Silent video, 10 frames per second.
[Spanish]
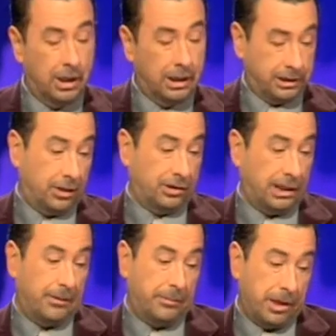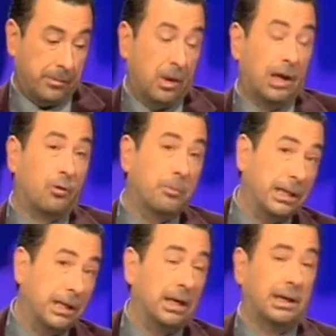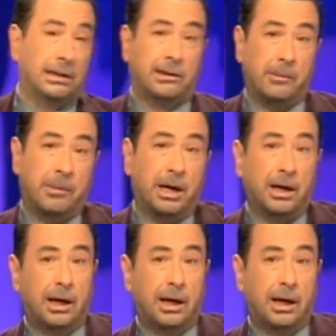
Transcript: sino que se daba premio a la comedia, al drama,